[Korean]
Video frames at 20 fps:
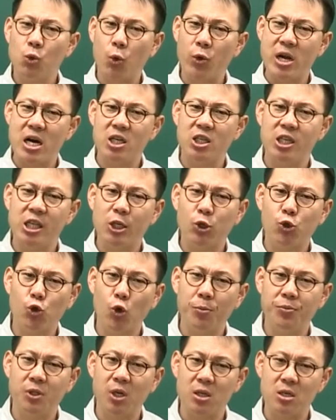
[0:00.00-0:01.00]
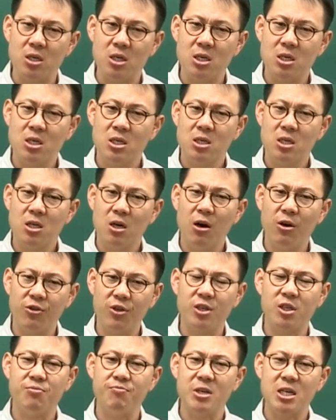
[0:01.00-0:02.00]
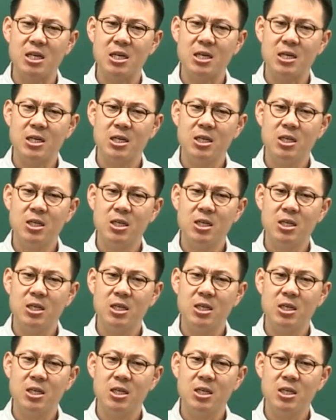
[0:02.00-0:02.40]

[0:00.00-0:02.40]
노량진의 수험서들 어떻습니까?